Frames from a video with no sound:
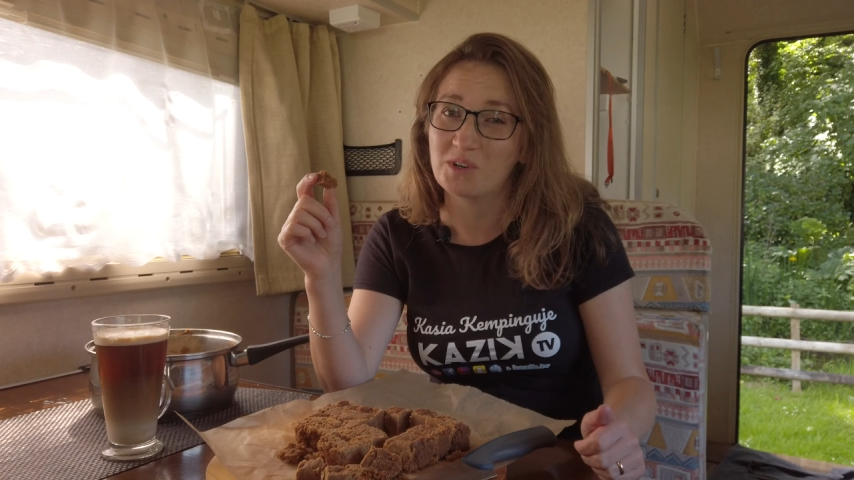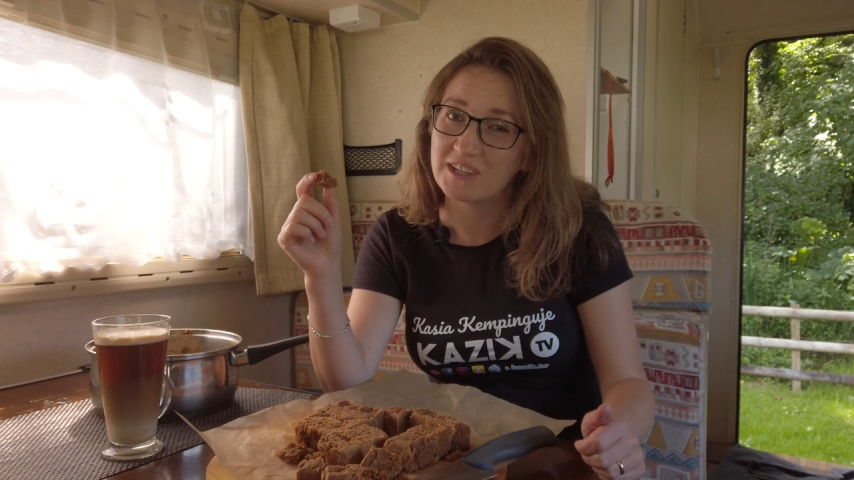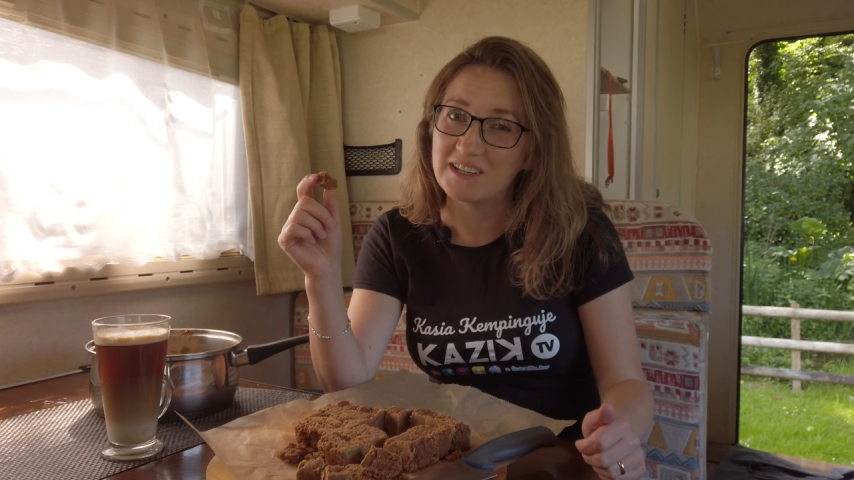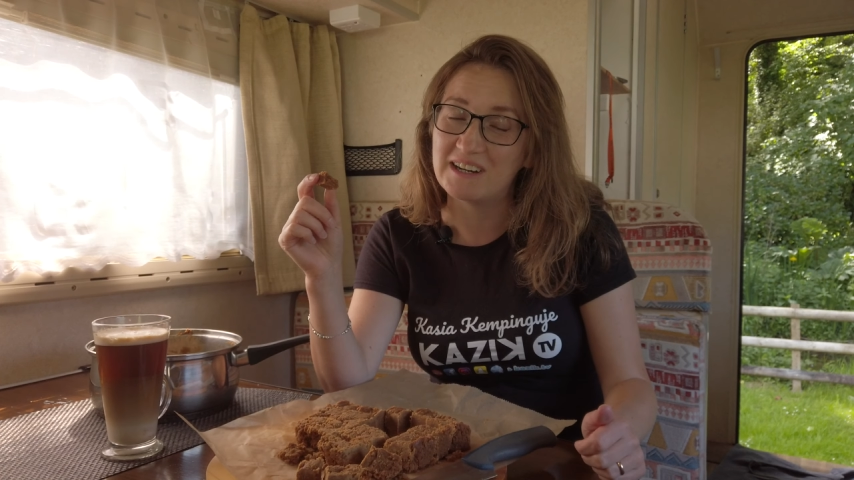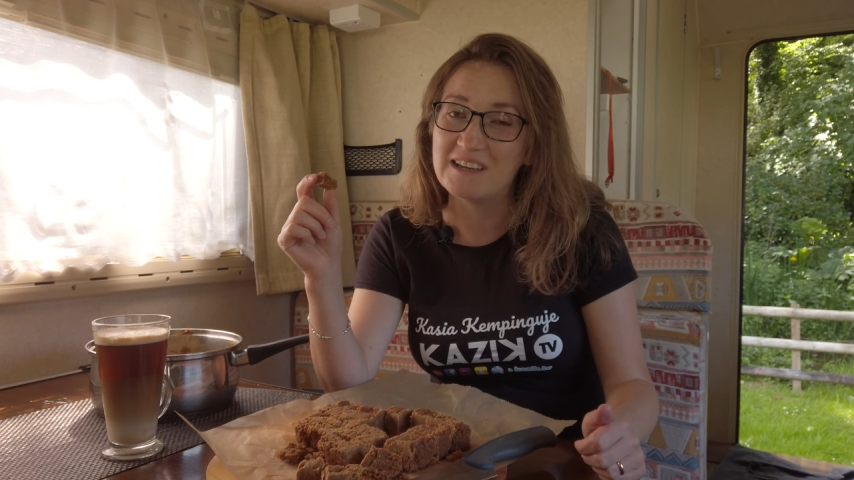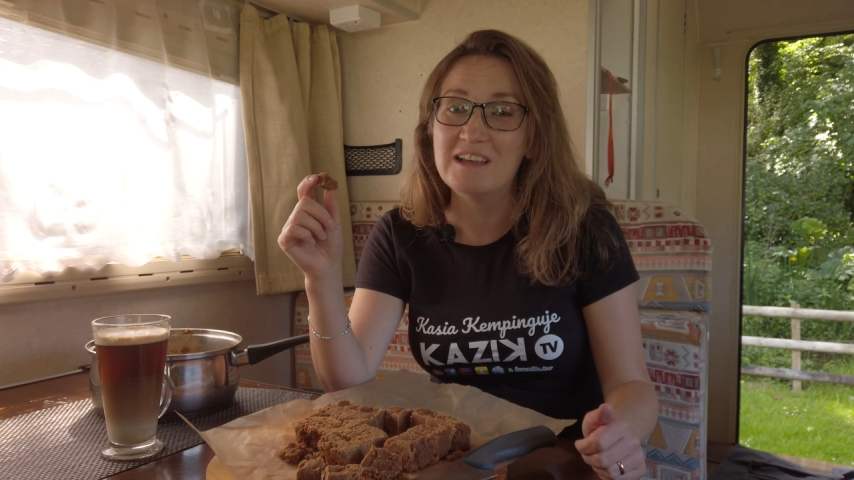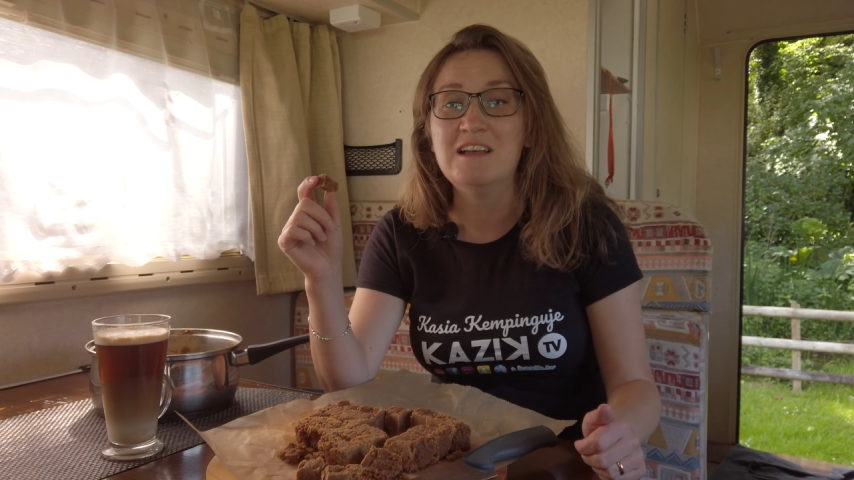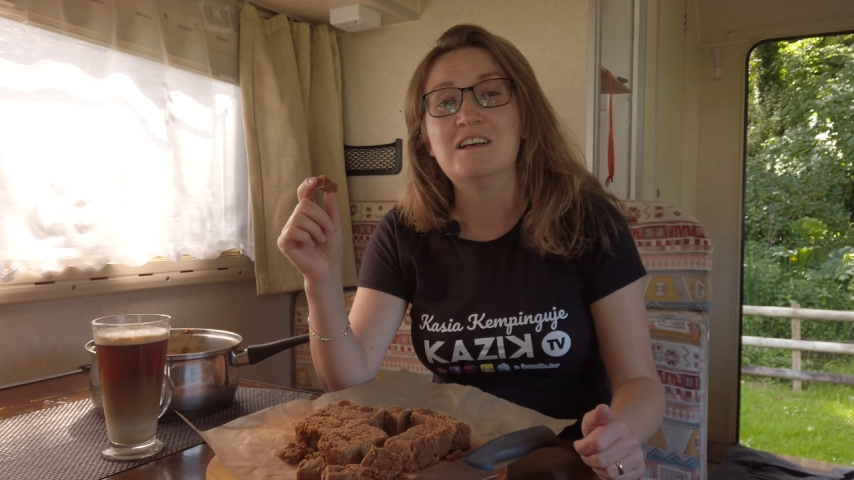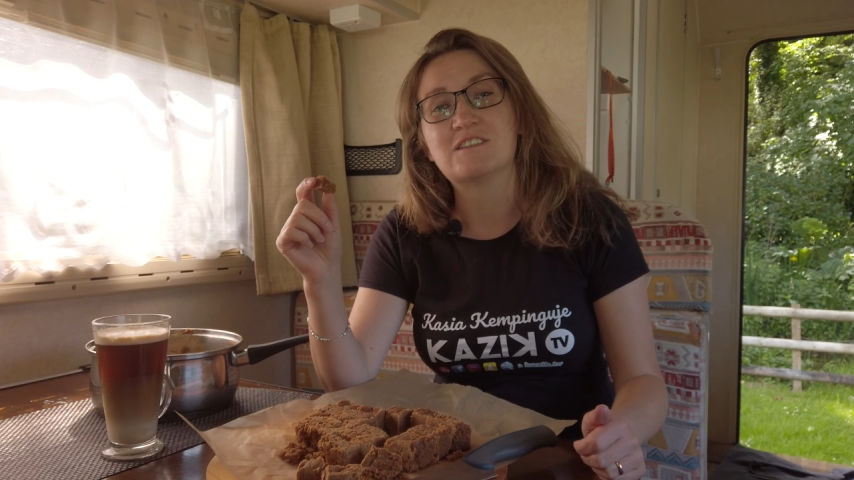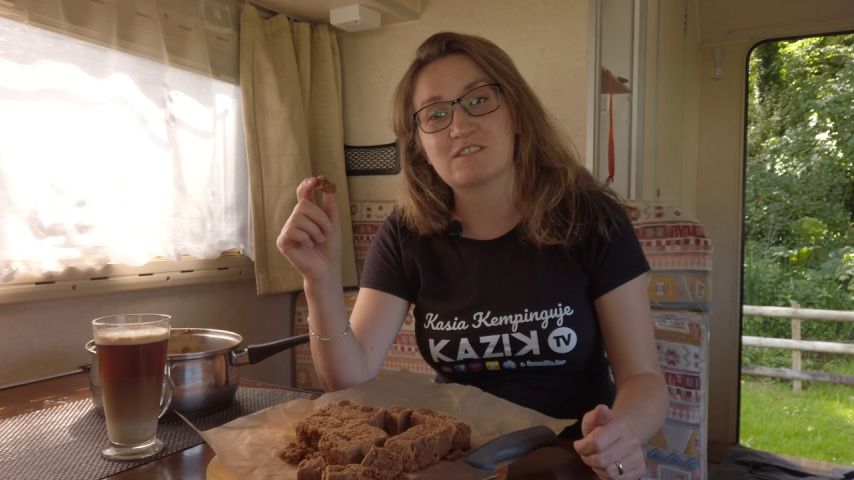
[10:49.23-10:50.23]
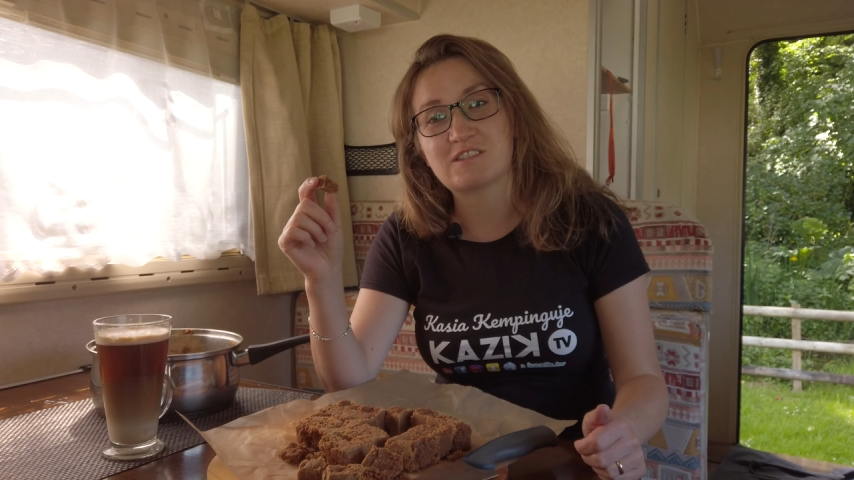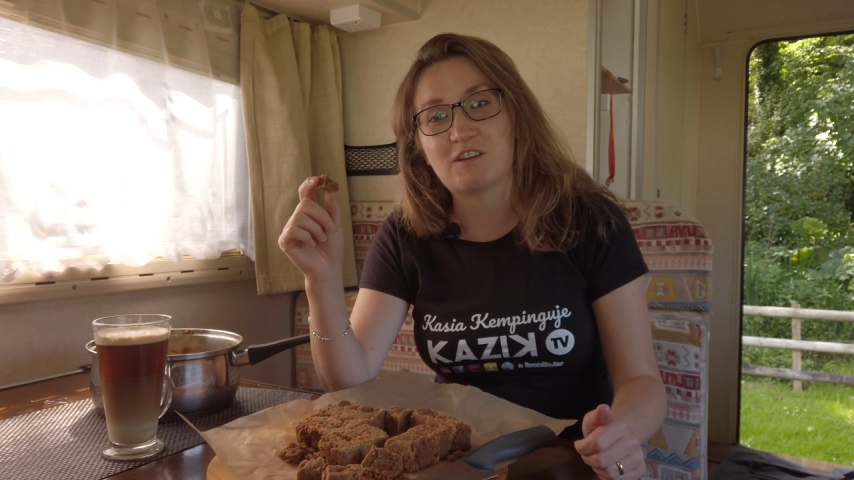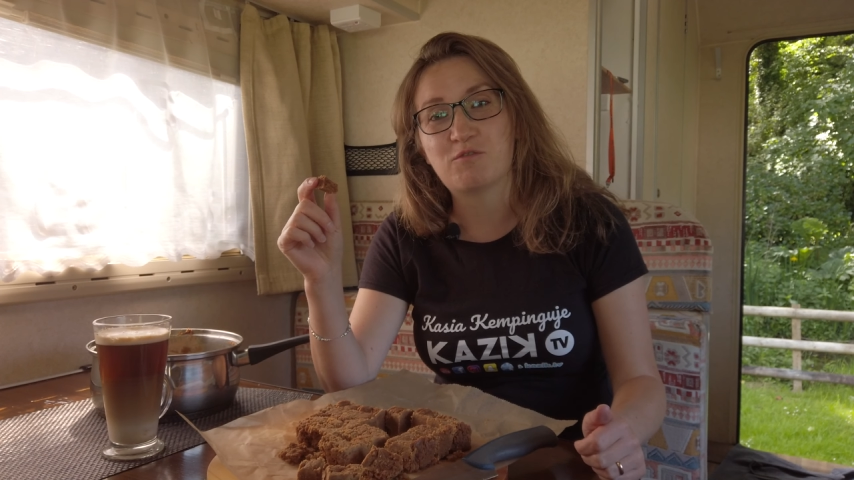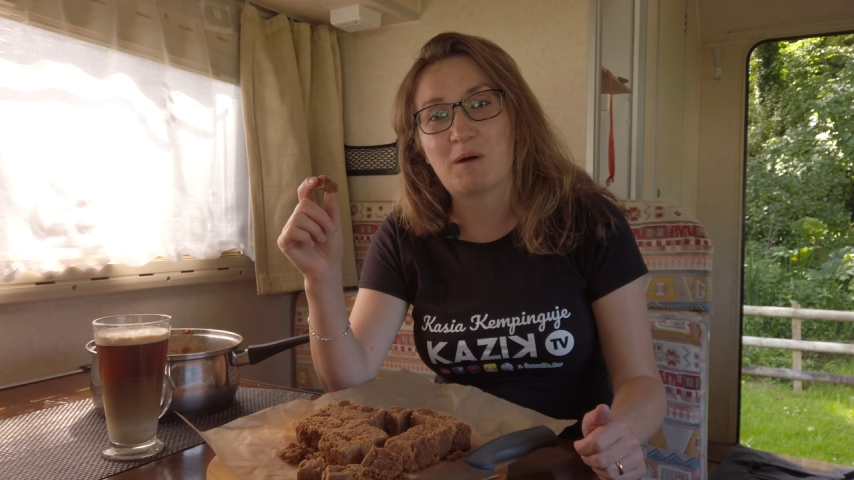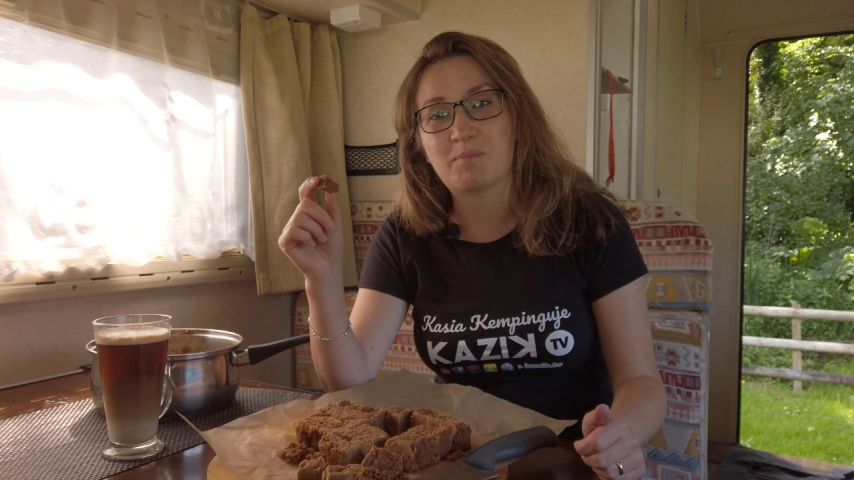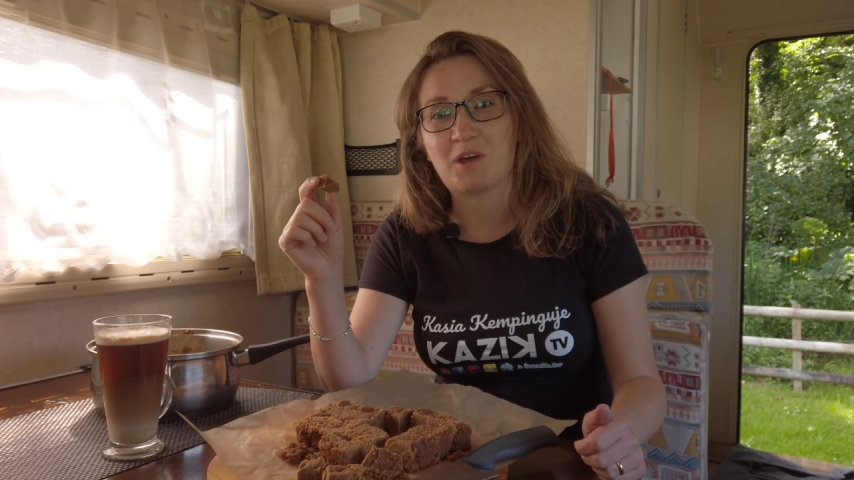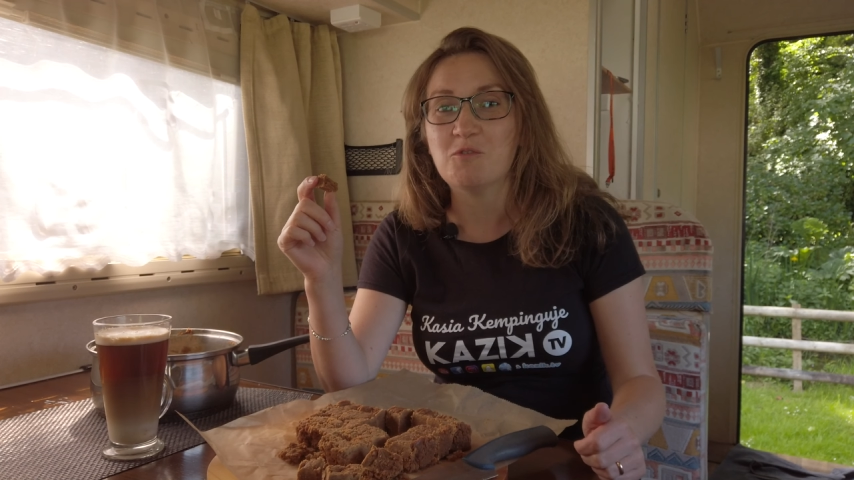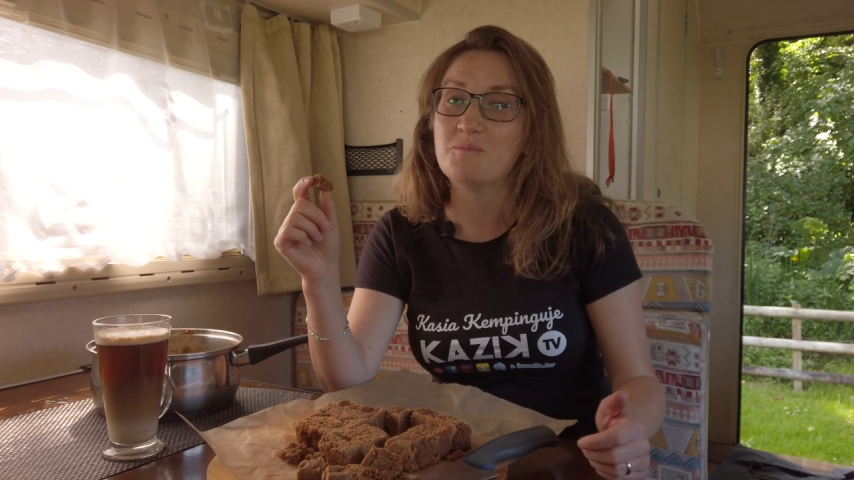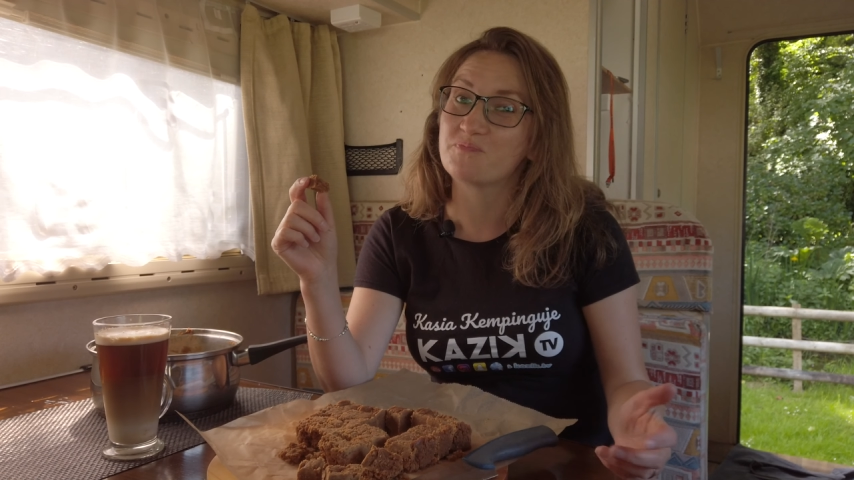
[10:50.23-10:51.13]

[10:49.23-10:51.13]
kanale, zostaw łapkę,